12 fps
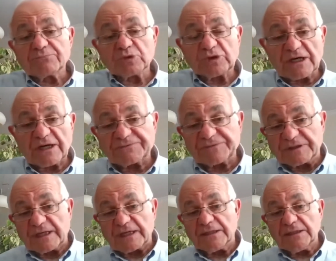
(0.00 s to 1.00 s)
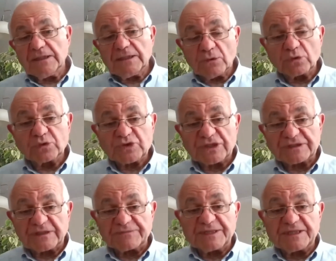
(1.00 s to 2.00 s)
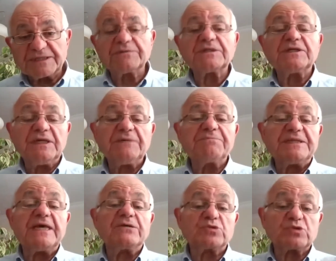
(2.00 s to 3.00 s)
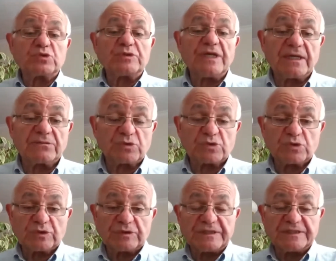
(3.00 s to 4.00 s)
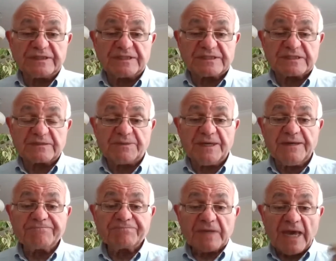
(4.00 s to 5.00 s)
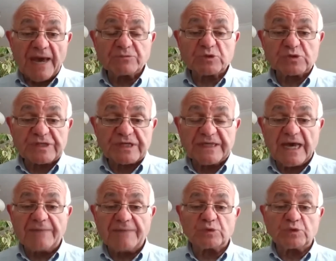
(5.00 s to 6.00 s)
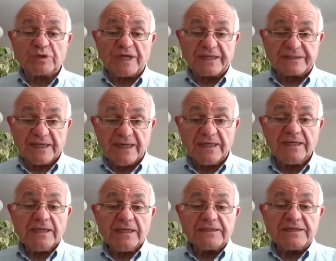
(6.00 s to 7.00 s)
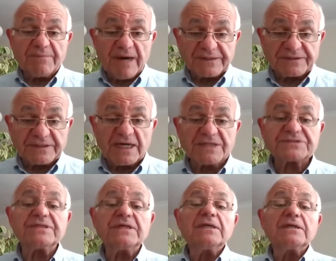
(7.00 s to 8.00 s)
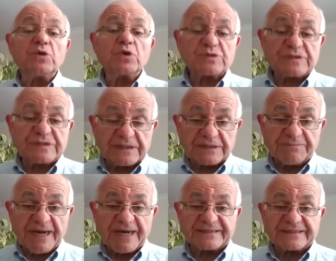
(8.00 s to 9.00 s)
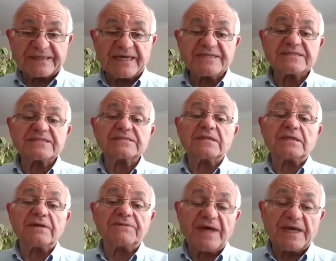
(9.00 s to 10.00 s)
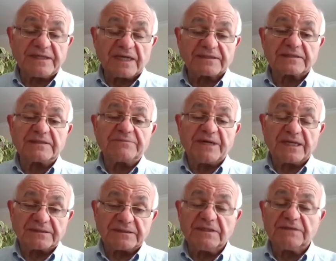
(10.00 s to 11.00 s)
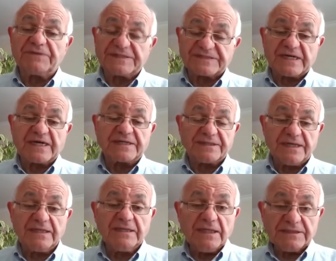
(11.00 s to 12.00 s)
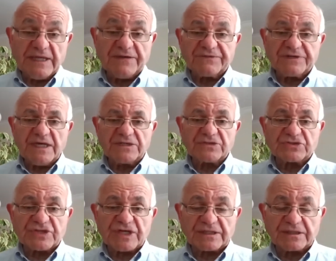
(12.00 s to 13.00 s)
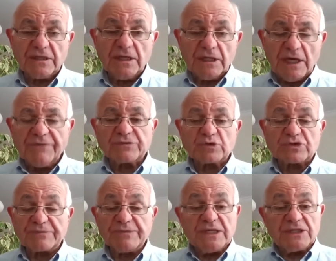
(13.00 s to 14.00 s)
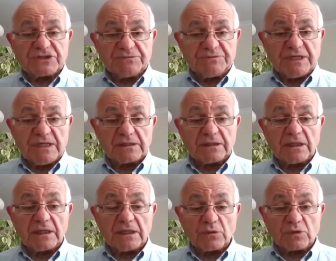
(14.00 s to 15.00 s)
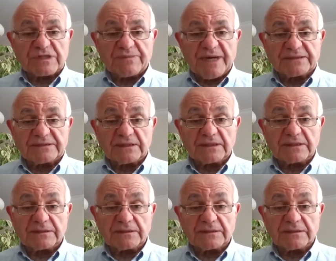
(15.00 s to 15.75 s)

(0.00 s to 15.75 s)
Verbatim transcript: bu tarafta da olacak tabii ki. Ki bir de üstüne üstlük dediğiniz gibi hem kuzeyde hem güneyde limanlar, lojistik merkez e, ve yat limanı vesaire devreye evet. girecek. Evet, evet hocam. Şimdi e, o zaman e,